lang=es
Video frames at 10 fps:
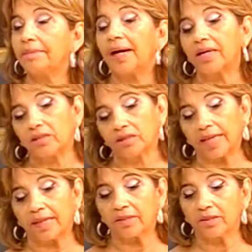Van
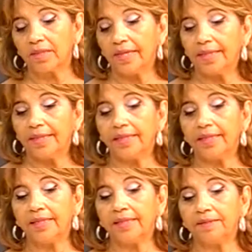rotando.
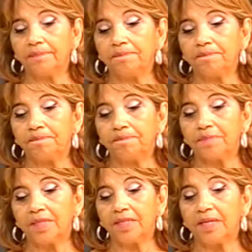Y,
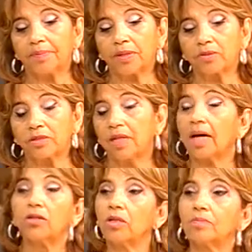la producción la hago yo.